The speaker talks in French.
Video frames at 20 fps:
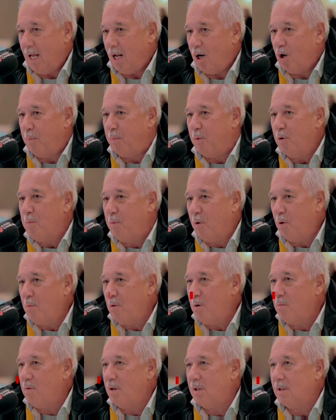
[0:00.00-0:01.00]
le plus beau
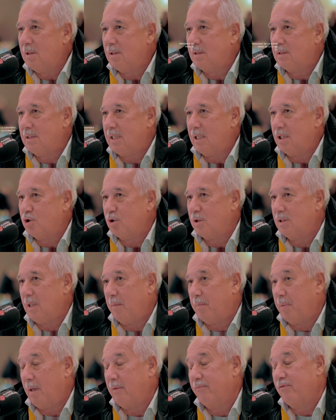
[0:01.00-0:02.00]
moment, c'est, je ne sais
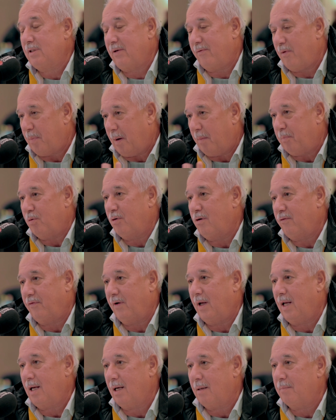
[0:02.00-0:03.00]
pas, vous n'avez pas pu le
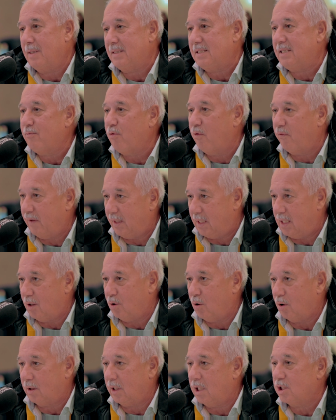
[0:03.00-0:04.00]
faire, mais si vous faites le
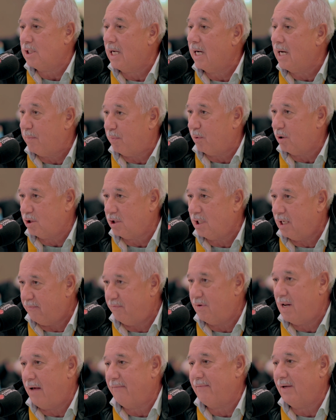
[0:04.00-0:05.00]
cortège l'année prochaine,
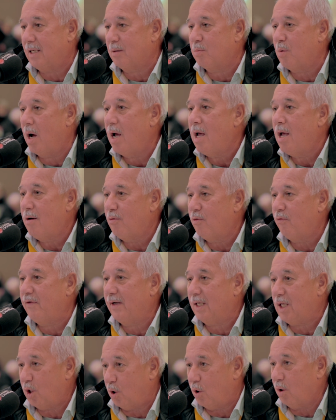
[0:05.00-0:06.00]
venez avec moi, vous
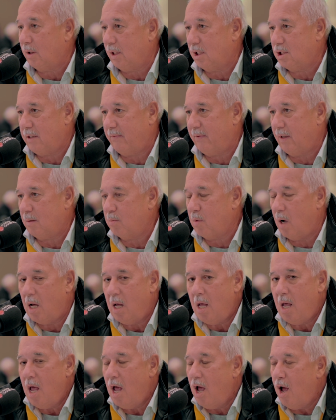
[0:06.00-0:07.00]
faites le cortège avec moi.
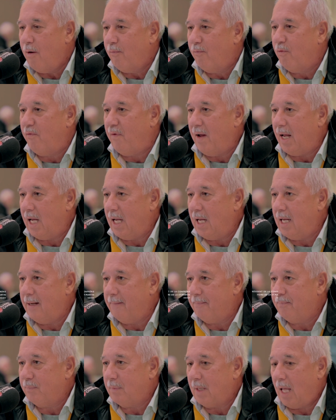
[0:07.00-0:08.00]
Vous verrez
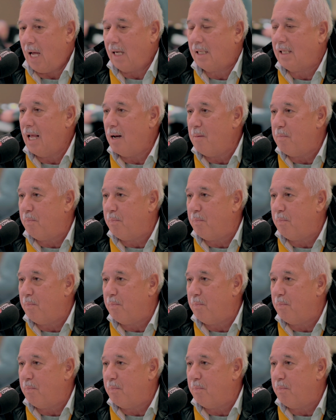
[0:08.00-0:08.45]
à quel